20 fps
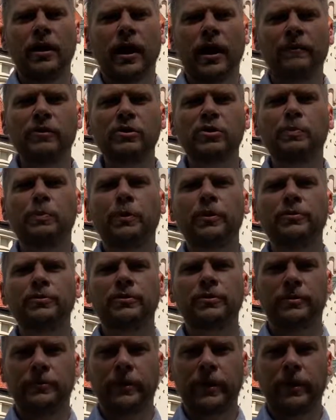A więc po
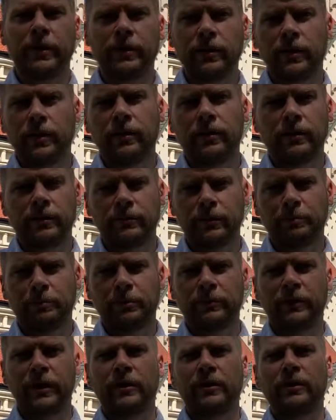co ma
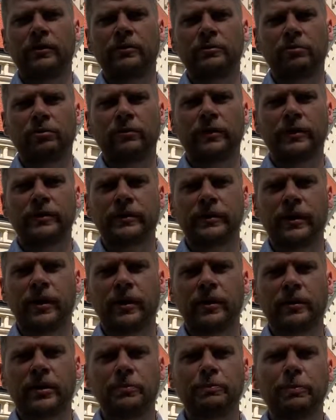wypowiadać słowa skargi?